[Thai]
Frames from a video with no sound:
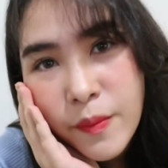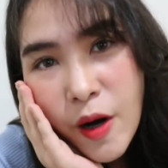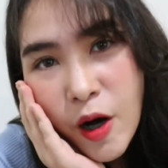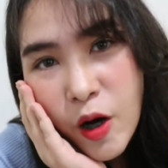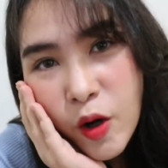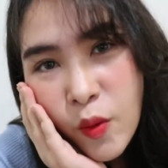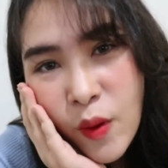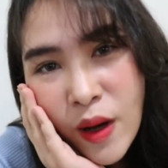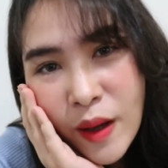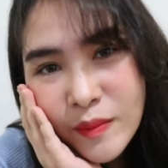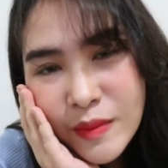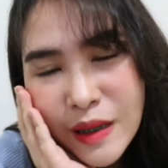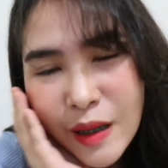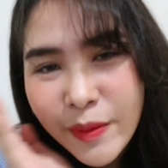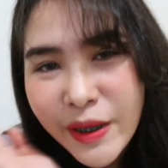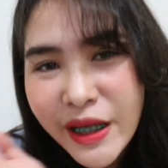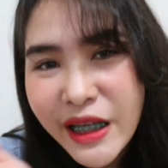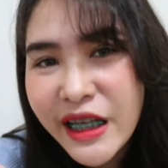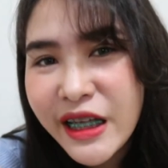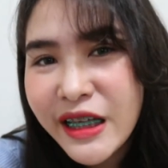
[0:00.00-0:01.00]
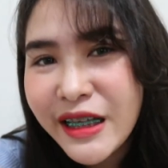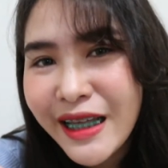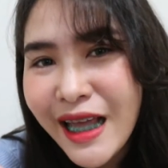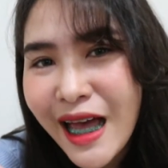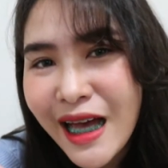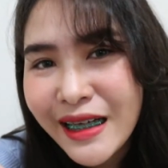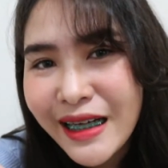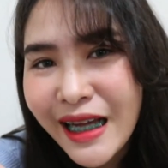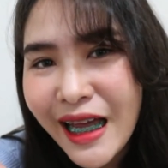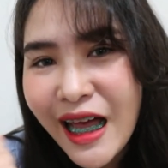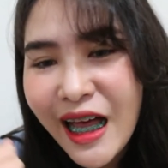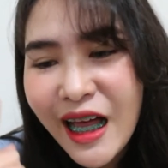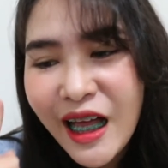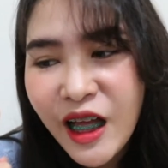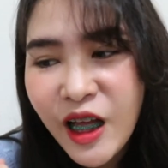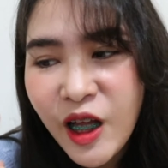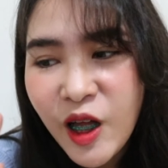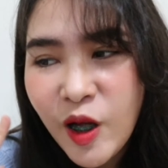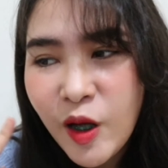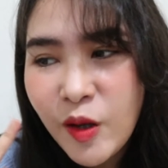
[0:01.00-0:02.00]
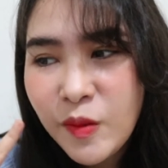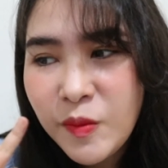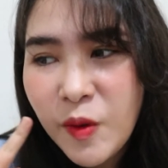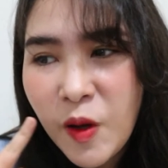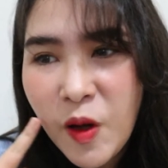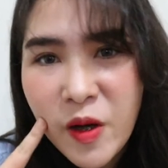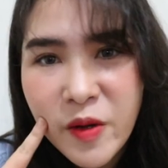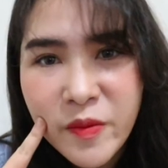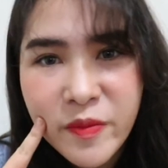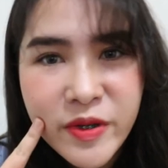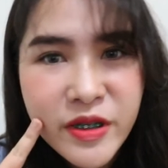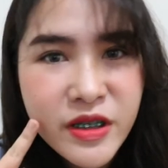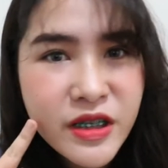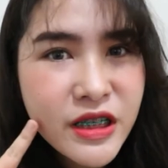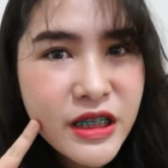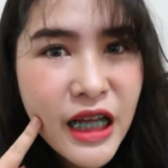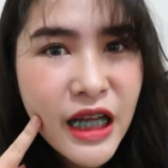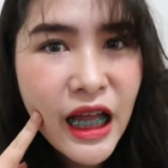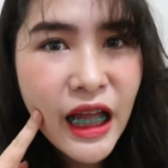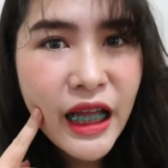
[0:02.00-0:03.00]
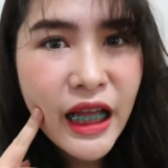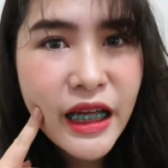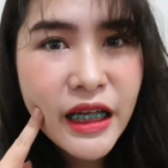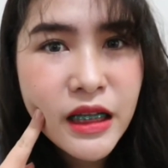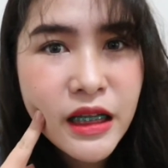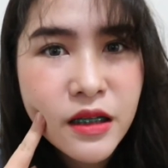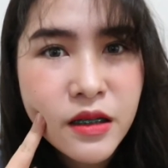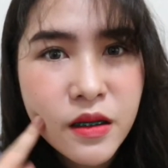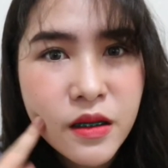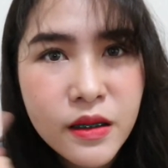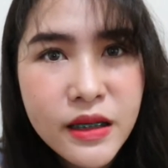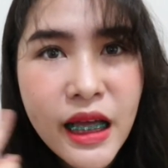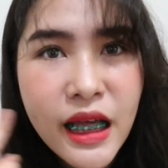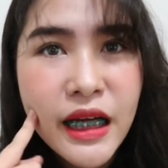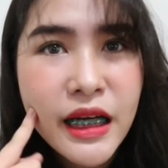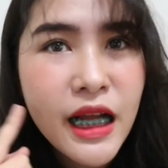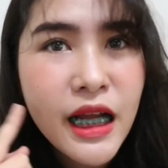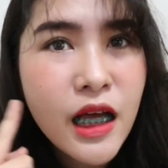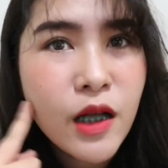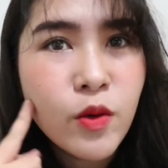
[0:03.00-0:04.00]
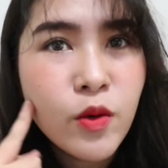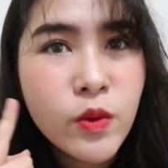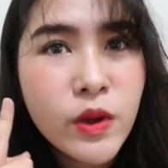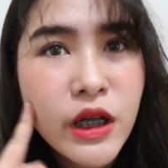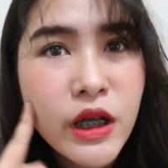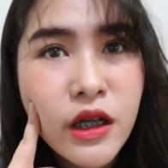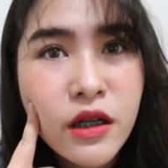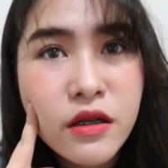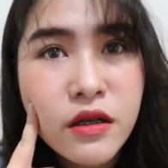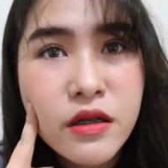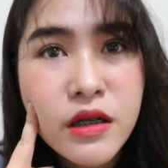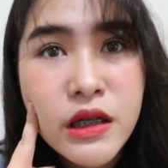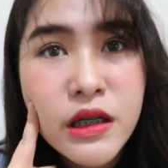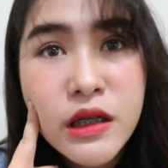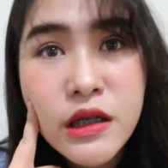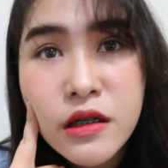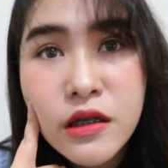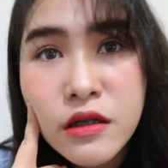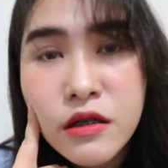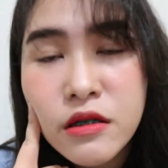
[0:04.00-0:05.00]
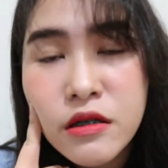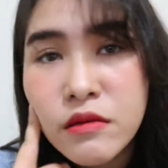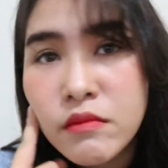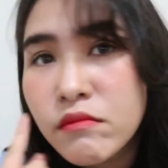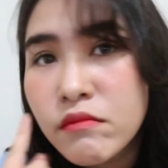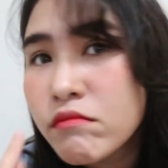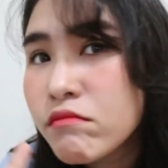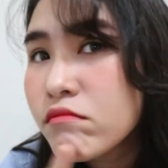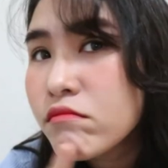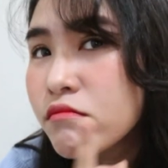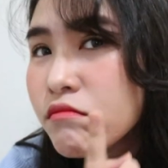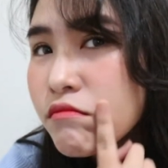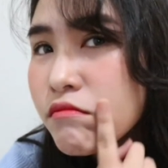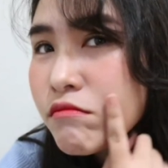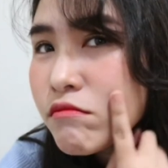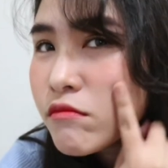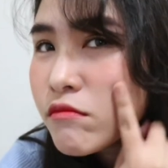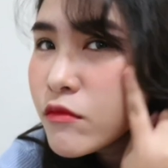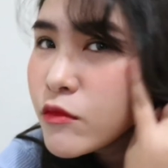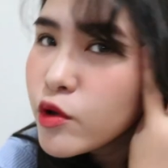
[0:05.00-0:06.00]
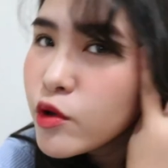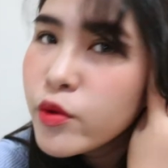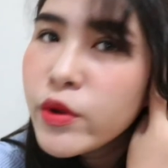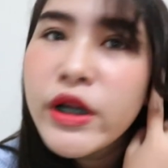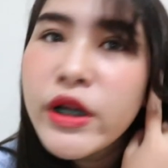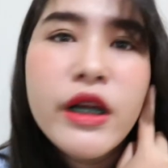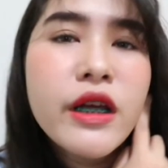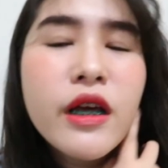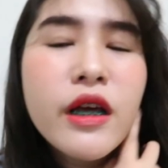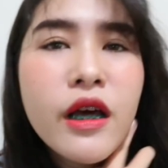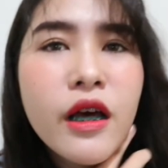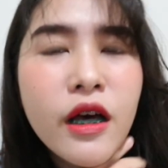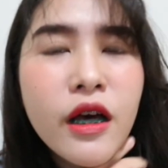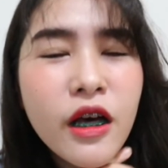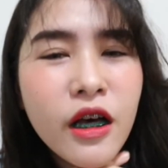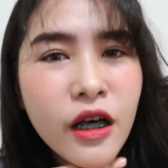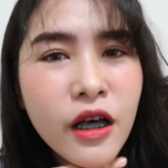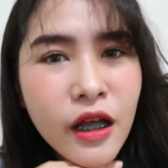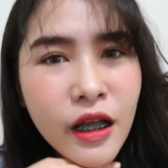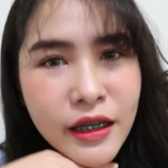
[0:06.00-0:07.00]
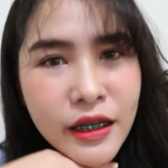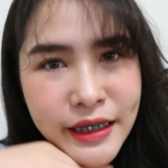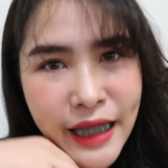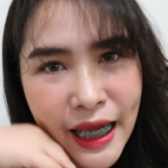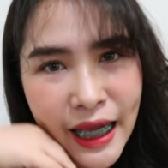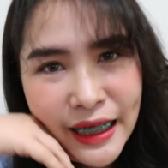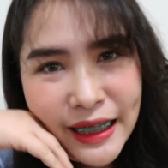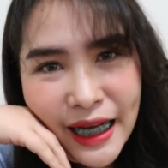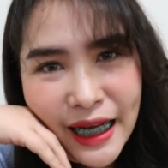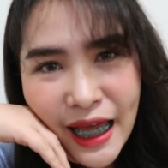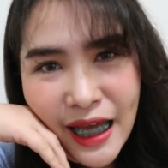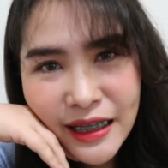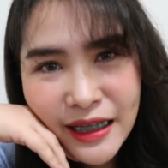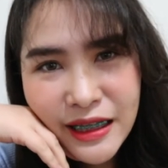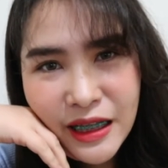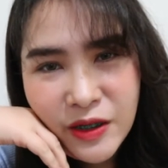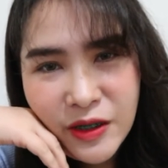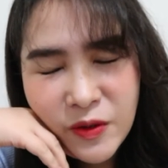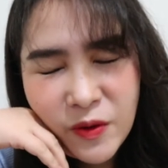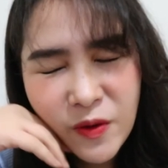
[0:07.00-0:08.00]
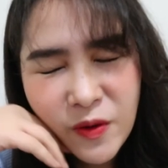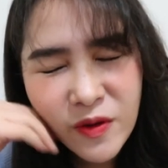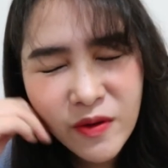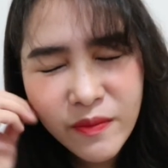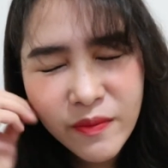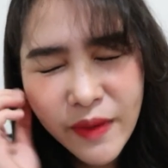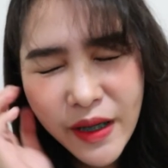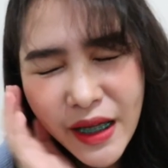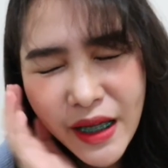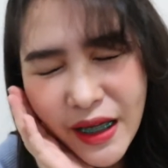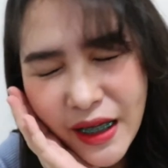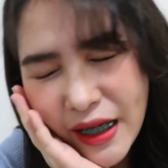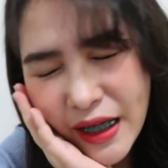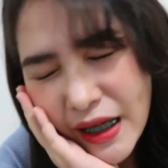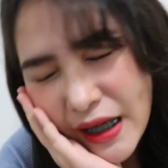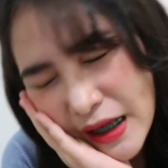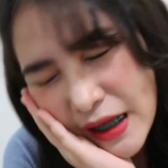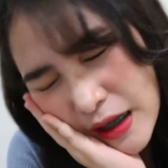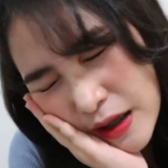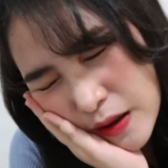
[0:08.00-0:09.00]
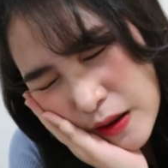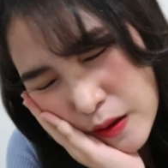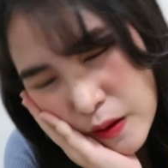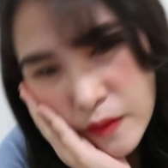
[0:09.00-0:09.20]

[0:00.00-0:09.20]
บอกความลับอีกหนึ่งอย่างนะคะพลอยเพิ่งใช้แล้วก็แต่งหน้าลุคนี้เลย ซึ่งดูดิ แต่งหน้าติดทนมาก